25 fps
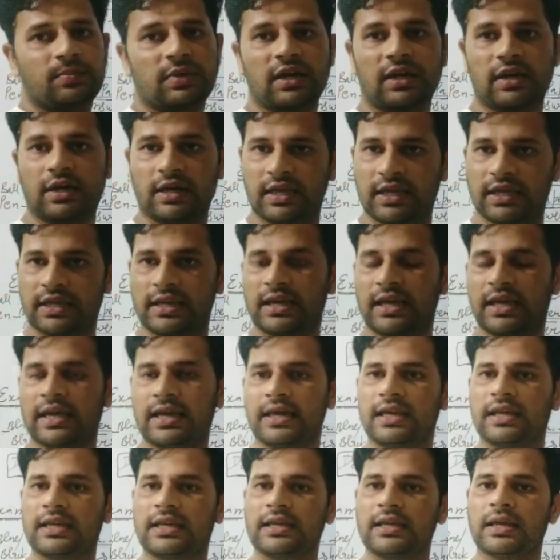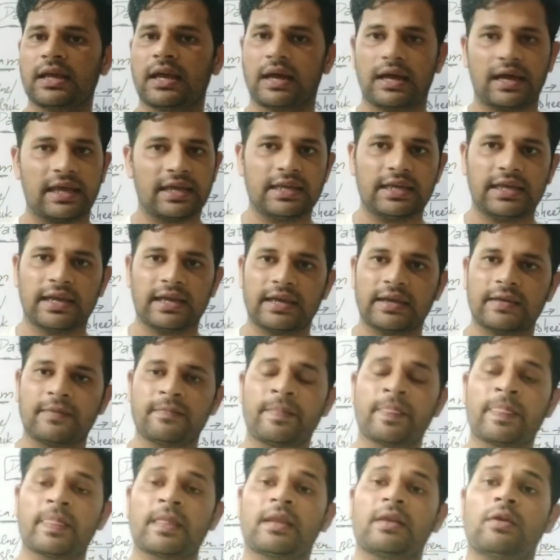पर नहीं आएगी आई है
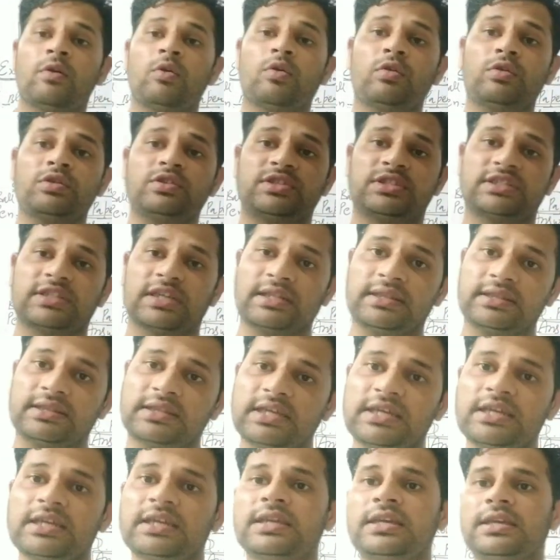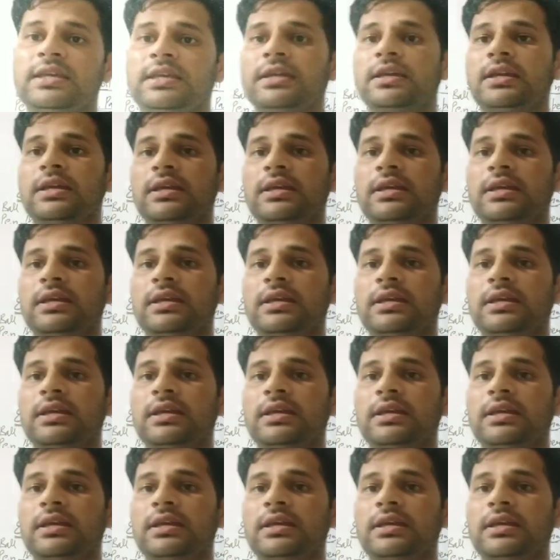और जल्दी ही